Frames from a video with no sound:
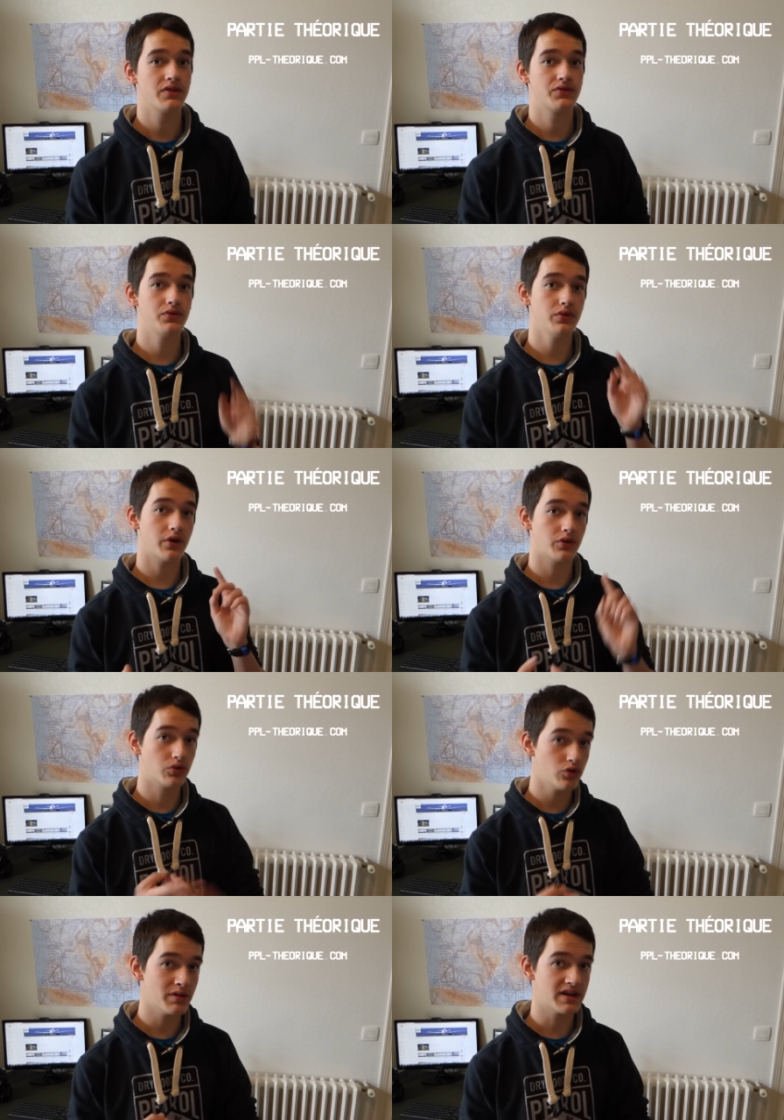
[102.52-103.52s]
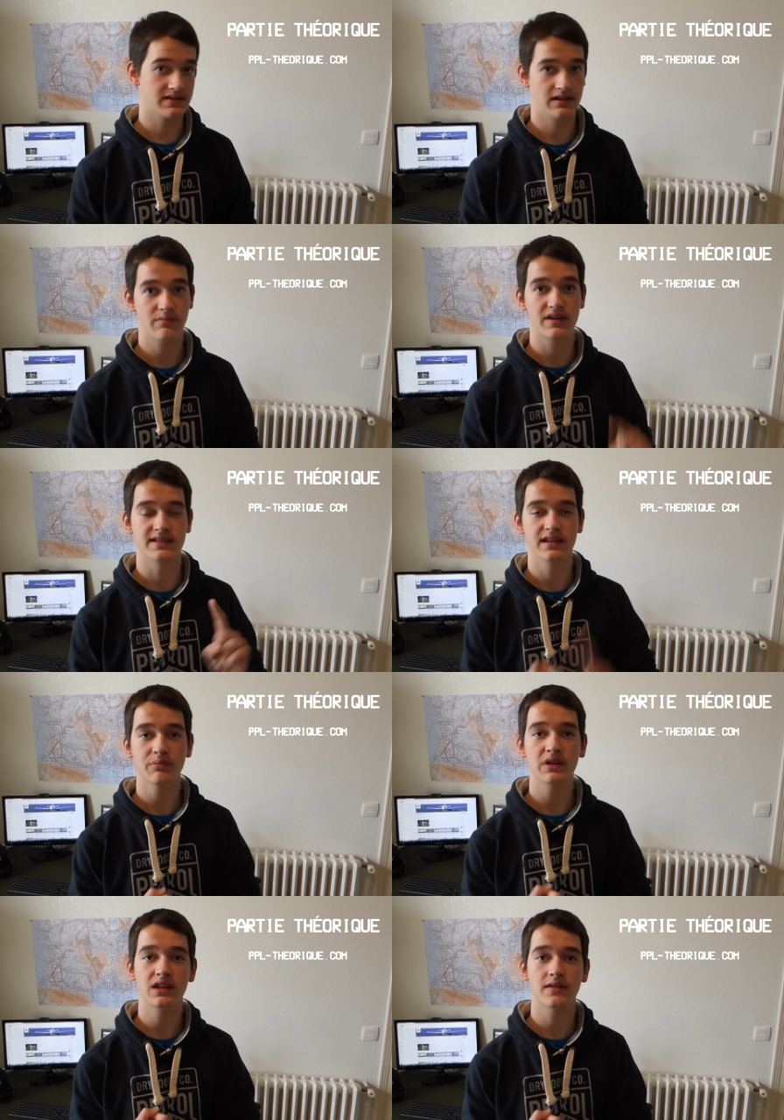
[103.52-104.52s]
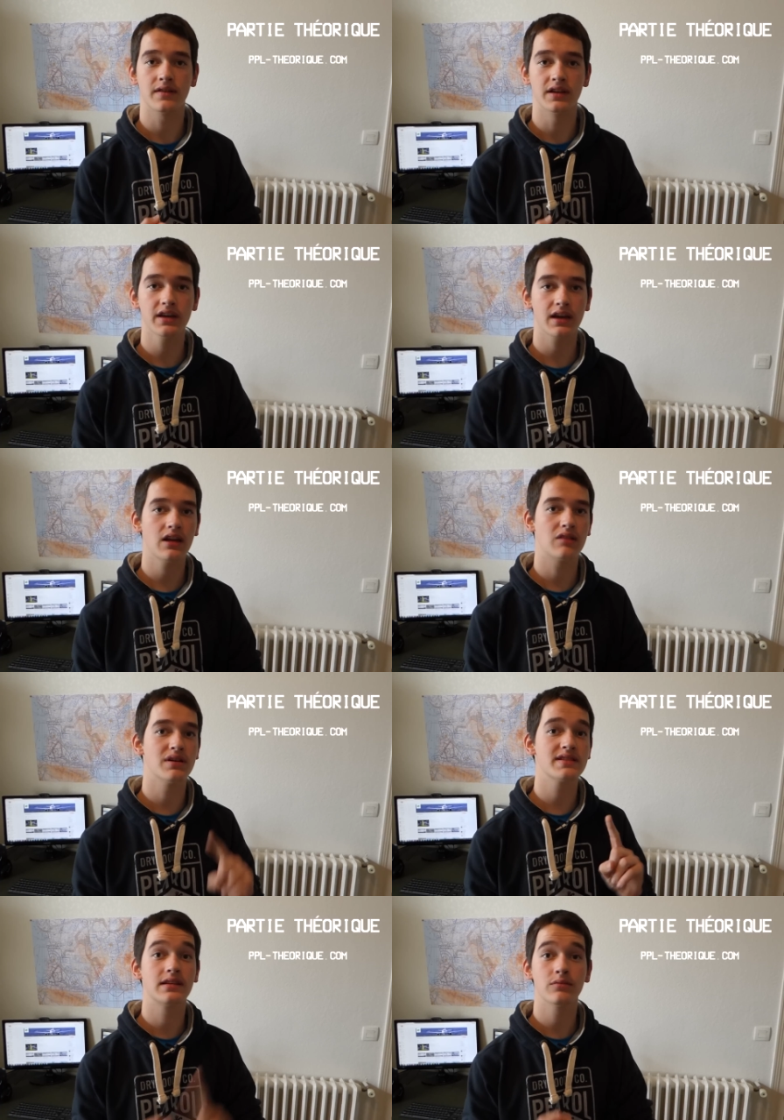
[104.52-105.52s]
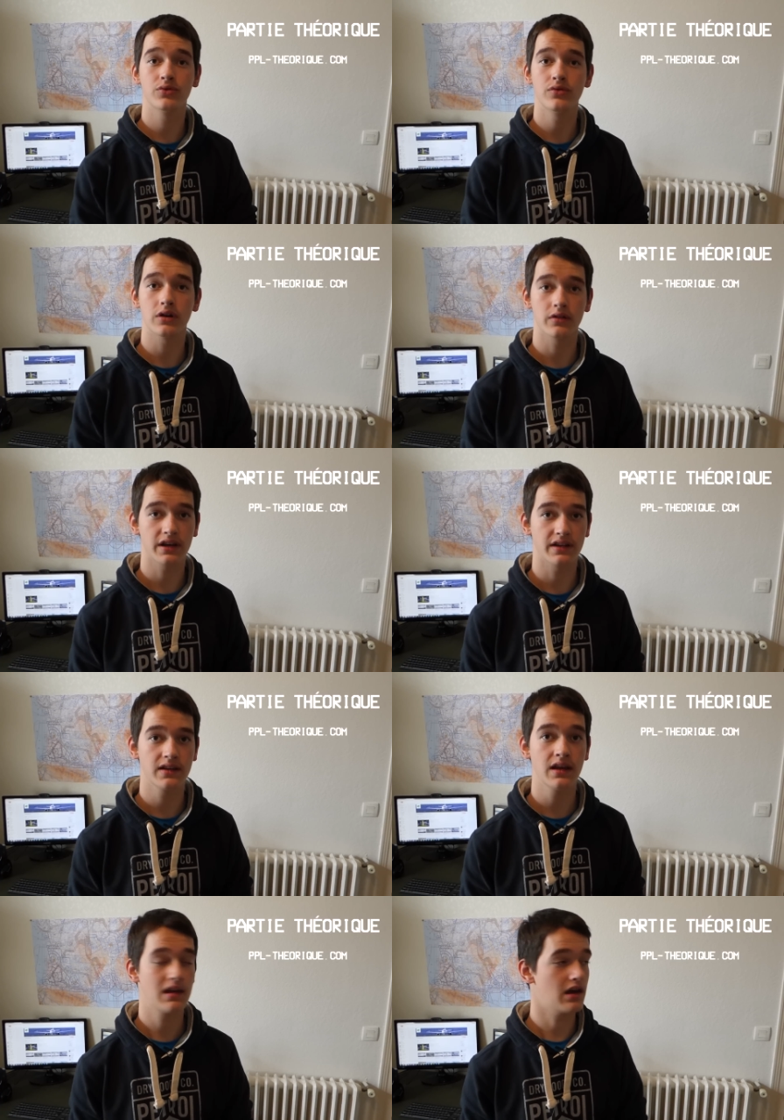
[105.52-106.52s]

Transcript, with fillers: sur deux bases, la base d'un PDF à lire et la base d'un module à regarder